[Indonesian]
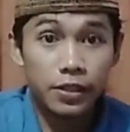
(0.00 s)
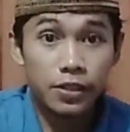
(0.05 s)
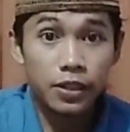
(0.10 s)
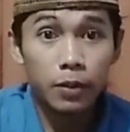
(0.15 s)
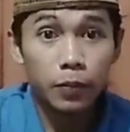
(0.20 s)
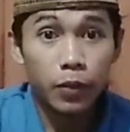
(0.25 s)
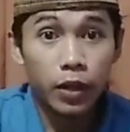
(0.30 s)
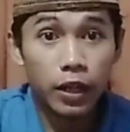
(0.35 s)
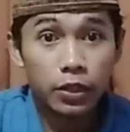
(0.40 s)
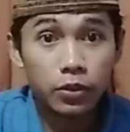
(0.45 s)

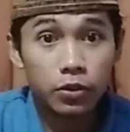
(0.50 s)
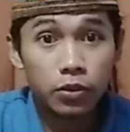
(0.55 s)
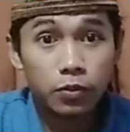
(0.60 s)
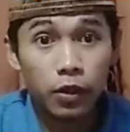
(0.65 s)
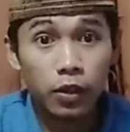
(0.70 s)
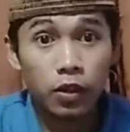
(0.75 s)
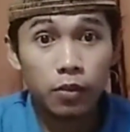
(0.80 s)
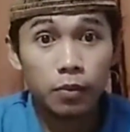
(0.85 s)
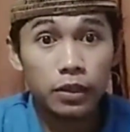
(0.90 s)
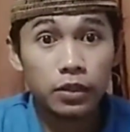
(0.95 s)

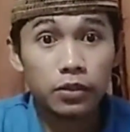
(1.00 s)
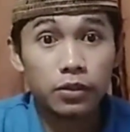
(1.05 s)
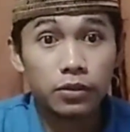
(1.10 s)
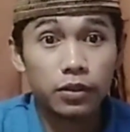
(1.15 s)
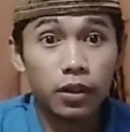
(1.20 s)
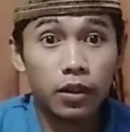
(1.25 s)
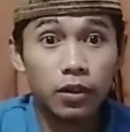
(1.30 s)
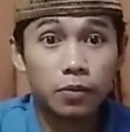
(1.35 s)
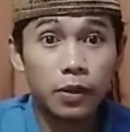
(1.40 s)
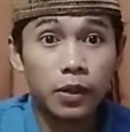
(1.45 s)
Assalamualaikum
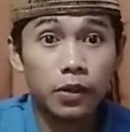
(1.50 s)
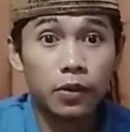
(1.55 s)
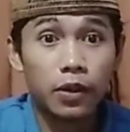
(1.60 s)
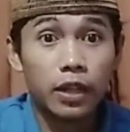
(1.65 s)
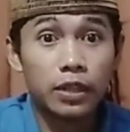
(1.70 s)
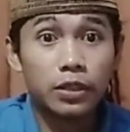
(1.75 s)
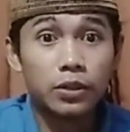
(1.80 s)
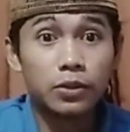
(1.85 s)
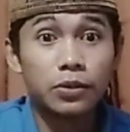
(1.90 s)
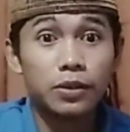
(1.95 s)
warahmatullahi
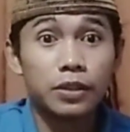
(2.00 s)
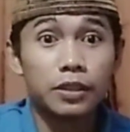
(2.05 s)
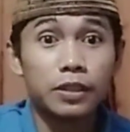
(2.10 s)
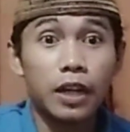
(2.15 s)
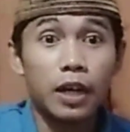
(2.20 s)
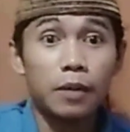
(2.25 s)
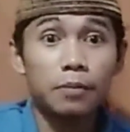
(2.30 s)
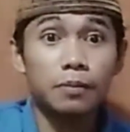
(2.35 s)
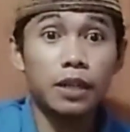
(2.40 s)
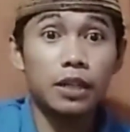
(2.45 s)

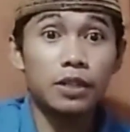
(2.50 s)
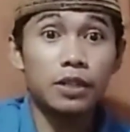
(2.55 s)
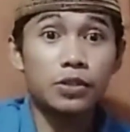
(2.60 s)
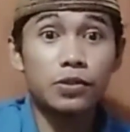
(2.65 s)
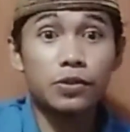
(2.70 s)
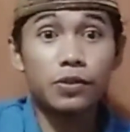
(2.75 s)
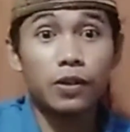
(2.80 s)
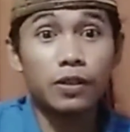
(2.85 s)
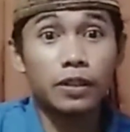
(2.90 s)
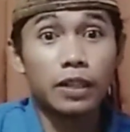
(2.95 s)
wabarakatuh. Hamdan
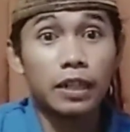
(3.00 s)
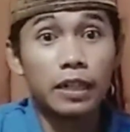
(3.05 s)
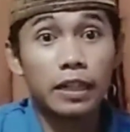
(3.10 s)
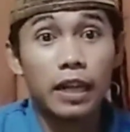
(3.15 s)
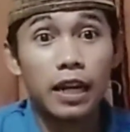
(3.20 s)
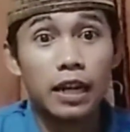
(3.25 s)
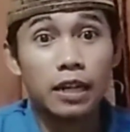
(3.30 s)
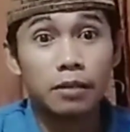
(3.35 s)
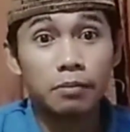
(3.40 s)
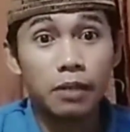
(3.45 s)
syukron
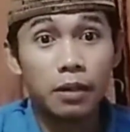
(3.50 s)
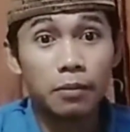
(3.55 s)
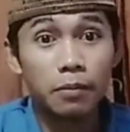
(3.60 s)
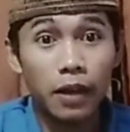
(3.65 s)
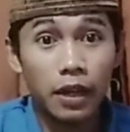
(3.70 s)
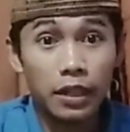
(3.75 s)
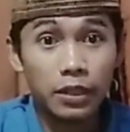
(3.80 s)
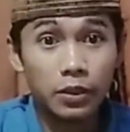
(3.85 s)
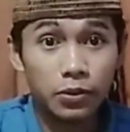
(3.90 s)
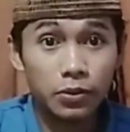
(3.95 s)
lillah amma
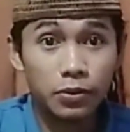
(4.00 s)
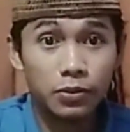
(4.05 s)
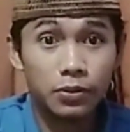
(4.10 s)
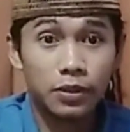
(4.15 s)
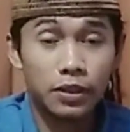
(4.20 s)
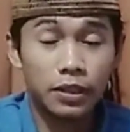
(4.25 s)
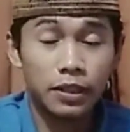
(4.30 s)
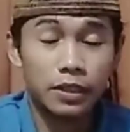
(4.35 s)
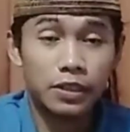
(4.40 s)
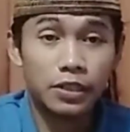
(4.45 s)
ba'du.
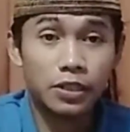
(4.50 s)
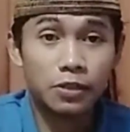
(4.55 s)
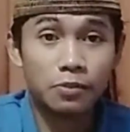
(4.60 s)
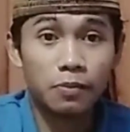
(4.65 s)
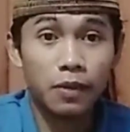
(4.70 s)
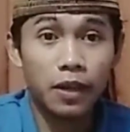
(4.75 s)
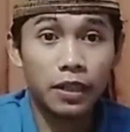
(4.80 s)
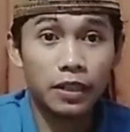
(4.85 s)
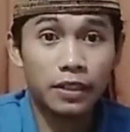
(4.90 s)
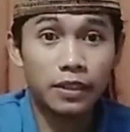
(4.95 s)
Eh,
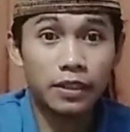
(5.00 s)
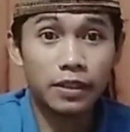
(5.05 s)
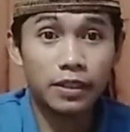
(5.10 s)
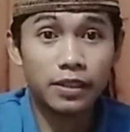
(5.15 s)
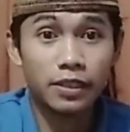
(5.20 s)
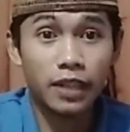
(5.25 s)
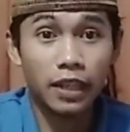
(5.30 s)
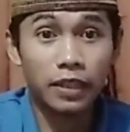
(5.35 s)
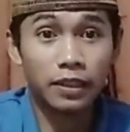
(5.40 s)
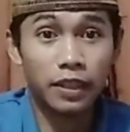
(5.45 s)

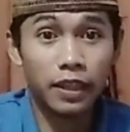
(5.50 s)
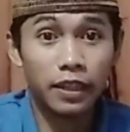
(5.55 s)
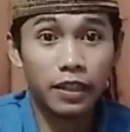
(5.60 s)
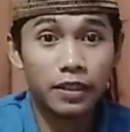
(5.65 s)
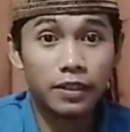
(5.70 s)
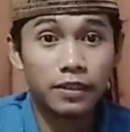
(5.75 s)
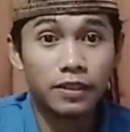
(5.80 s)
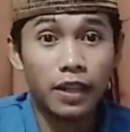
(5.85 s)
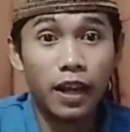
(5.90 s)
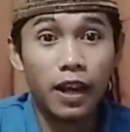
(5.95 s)
sembari
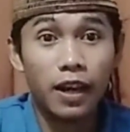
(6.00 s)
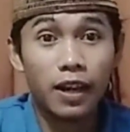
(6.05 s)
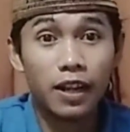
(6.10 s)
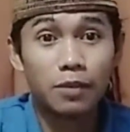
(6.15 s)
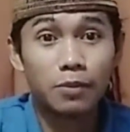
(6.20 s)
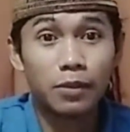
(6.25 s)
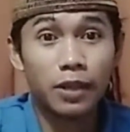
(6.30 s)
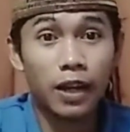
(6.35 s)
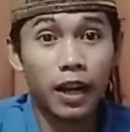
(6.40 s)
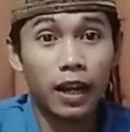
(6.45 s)
santai, saya
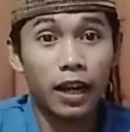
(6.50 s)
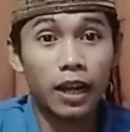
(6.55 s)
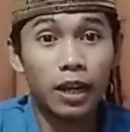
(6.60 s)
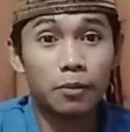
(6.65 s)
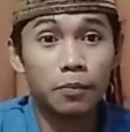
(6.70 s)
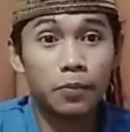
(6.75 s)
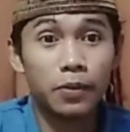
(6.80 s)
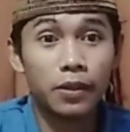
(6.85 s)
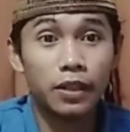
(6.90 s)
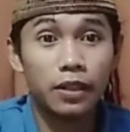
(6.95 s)
akan
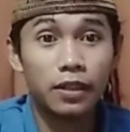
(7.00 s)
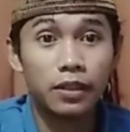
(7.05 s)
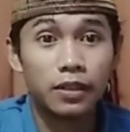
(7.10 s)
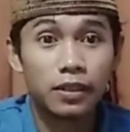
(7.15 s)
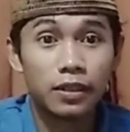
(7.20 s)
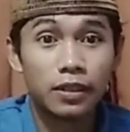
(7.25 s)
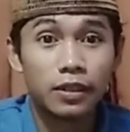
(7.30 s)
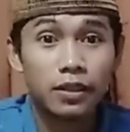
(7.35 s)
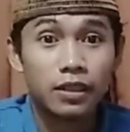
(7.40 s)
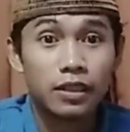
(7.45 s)
menanggapi
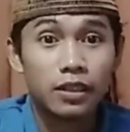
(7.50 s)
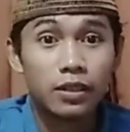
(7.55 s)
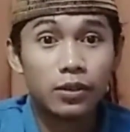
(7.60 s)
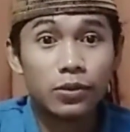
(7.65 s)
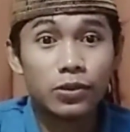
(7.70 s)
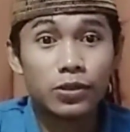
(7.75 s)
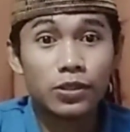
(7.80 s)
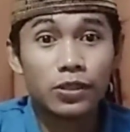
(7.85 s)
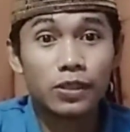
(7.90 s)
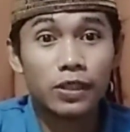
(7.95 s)

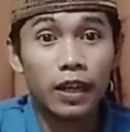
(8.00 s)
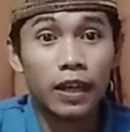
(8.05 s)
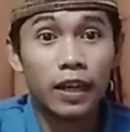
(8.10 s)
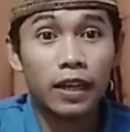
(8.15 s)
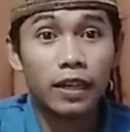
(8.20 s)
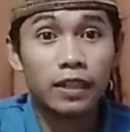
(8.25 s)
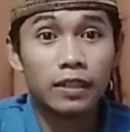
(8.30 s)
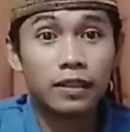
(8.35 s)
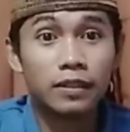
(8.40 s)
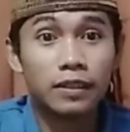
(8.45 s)

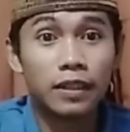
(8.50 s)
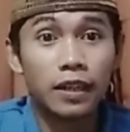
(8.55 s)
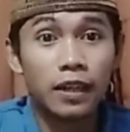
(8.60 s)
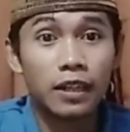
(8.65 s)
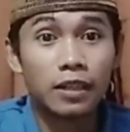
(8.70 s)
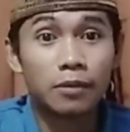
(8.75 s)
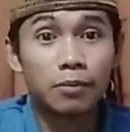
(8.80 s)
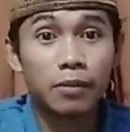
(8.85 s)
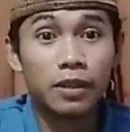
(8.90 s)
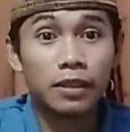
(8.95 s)
Ustadz
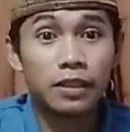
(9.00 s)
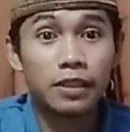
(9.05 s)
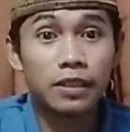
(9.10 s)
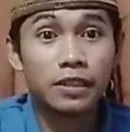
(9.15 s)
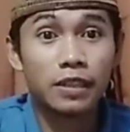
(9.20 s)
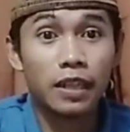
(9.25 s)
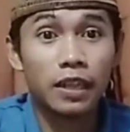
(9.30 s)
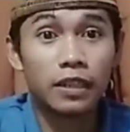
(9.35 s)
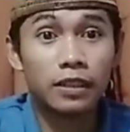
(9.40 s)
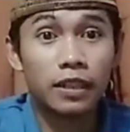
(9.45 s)
yang bagi
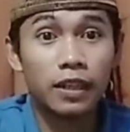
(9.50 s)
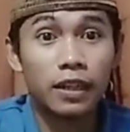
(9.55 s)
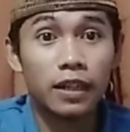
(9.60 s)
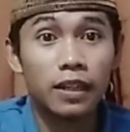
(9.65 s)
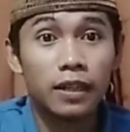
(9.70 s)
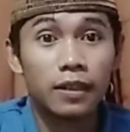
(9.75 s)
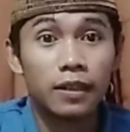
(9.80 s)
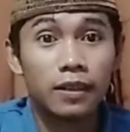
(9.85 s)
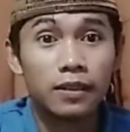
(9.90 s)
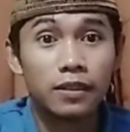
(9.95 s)

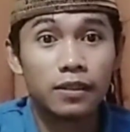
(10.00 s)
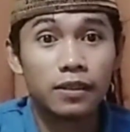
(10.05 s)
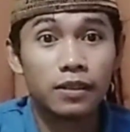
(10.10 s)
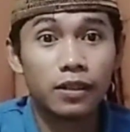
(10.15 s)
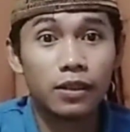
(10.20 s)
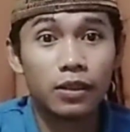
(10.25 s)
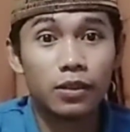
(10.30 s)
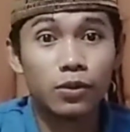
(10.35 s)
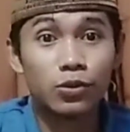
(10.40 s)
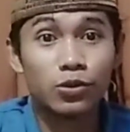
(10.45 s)
saya
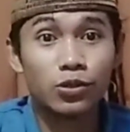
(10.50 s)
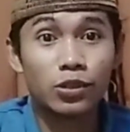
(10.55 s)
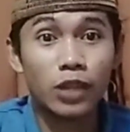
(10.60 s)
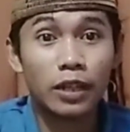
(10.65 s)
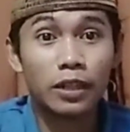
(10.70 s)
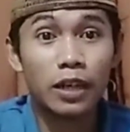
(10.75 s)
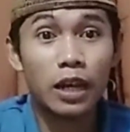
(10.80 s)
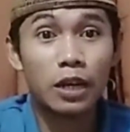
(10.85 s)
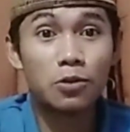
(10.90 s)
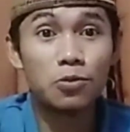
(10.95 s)

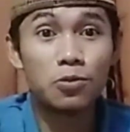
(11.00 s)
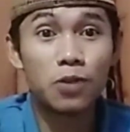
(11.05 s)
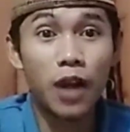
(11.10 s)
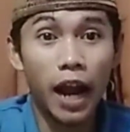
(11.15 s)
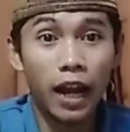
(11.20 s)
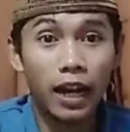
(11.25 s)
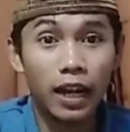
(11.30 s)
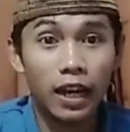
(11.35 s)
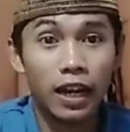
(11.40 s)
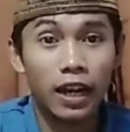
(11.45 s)
Ustadz
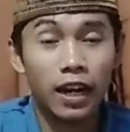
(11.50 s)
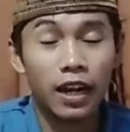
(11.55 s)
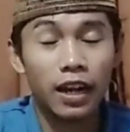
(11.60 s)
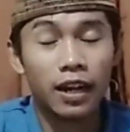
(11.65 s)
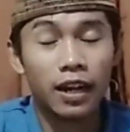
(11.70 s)
Gadungan.